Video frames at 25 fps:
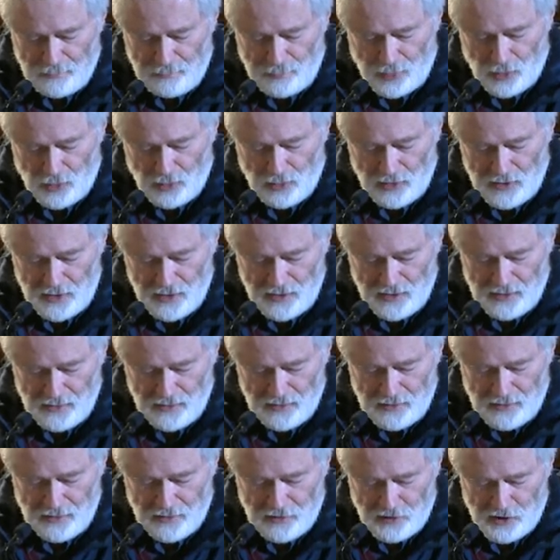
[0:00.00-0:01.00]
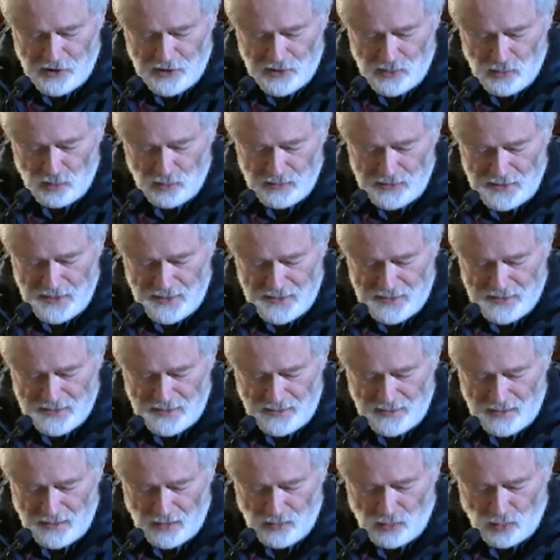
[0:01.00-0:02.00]
Poi Gesù
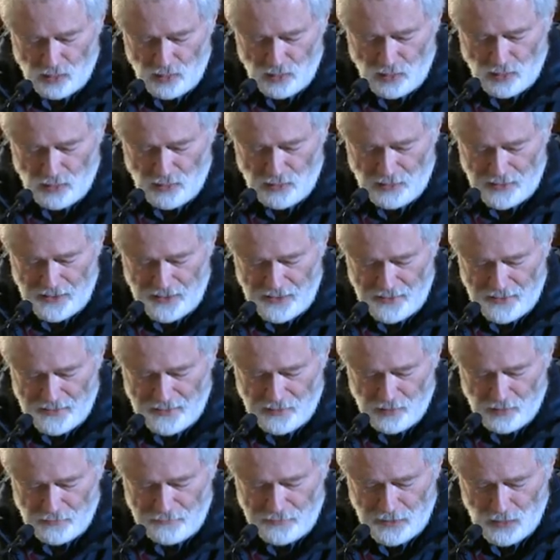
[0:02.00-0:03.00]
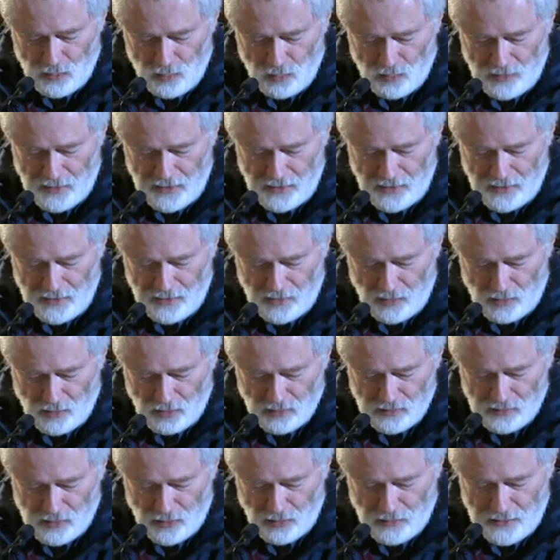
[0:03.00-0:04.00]
disse a coloro che erano venuti
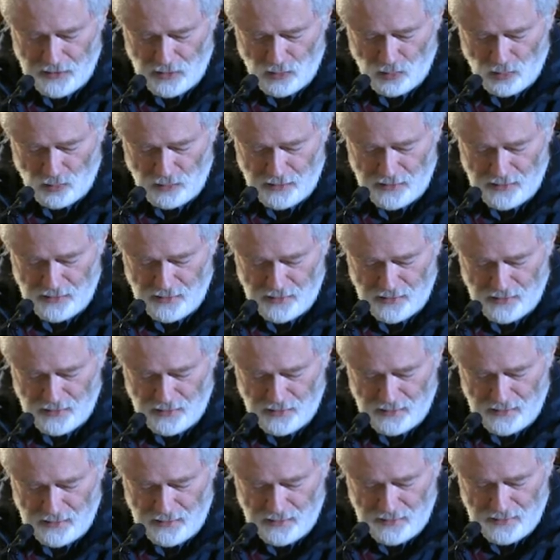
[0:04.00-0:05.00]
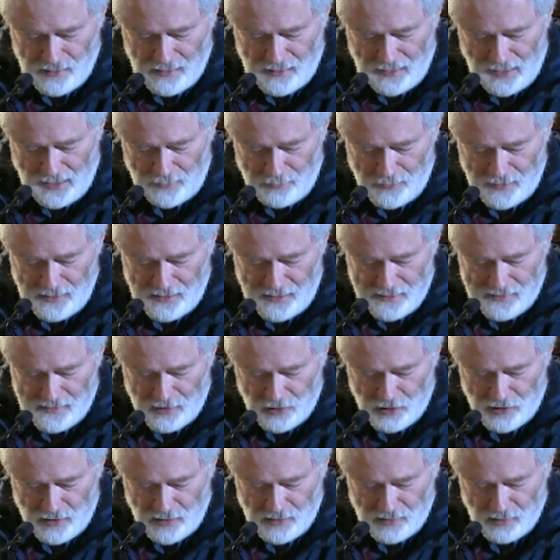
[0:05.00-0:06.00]
contro di lui, capi dei
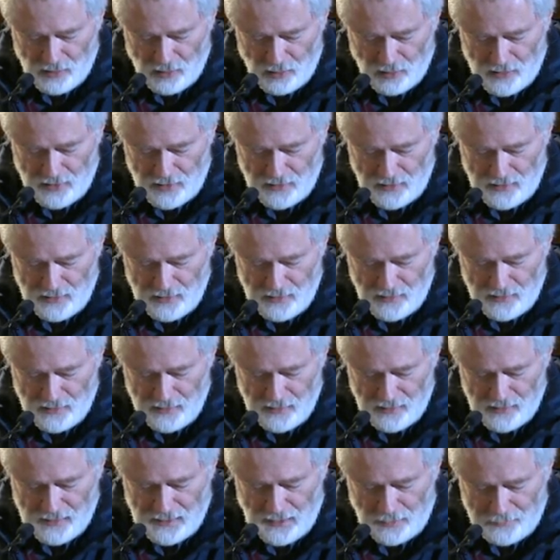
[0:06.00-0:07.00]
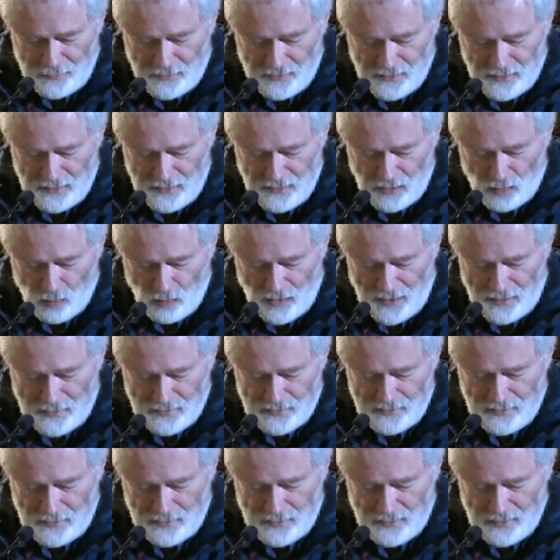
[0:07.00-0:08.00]
sacerdoti, capi delle
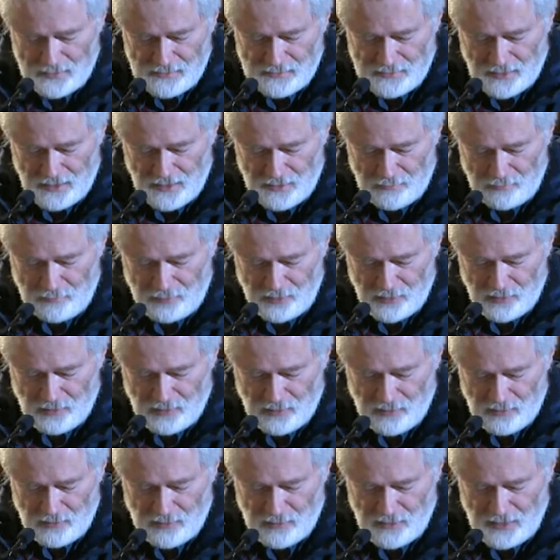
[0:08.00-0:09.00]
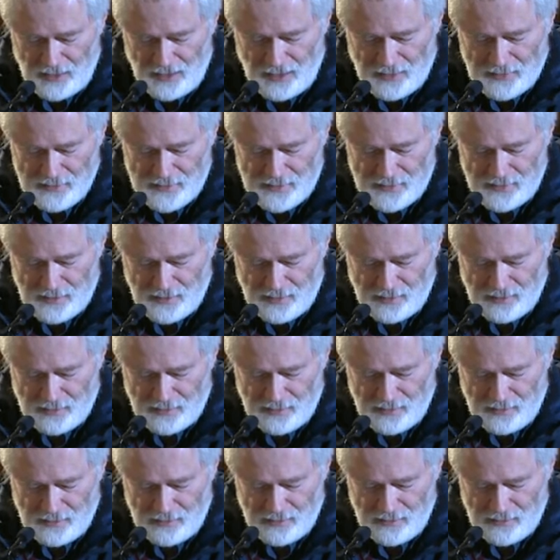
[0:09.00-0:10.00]
guardie del Tempio e
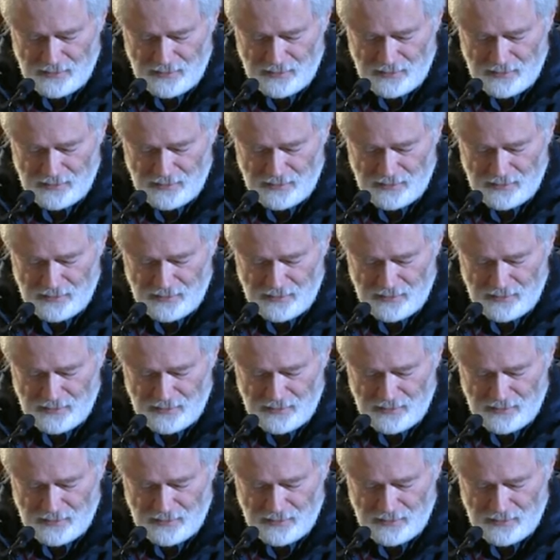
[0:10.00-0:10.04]
anziani.